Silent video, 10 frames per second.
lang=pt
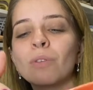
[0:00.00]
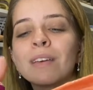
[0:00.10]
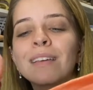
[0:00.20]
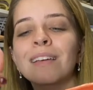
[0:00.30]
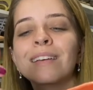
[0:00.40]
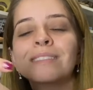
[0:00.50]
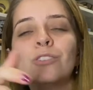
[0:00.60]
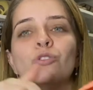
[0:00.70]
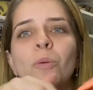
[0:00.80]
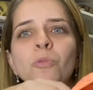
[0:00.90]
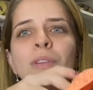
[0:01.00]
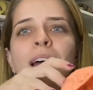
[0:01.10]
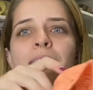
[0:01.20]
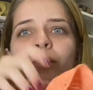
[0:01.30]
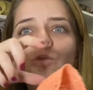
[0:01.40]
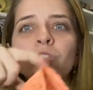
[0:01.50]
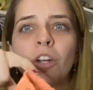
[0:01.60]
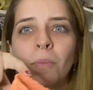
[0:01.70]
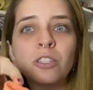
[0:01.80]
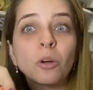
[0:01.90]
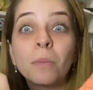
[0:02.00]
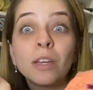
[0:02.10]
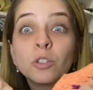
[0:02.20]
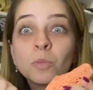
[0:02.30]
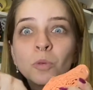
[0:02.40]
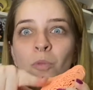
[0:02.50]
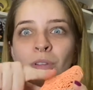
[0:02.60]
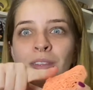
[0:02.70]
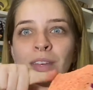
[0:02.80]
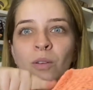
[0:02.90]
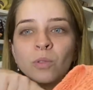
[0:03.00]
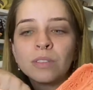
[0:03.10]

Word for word: aqui, assim, só muda isso, geralmente é o mesmo modelo,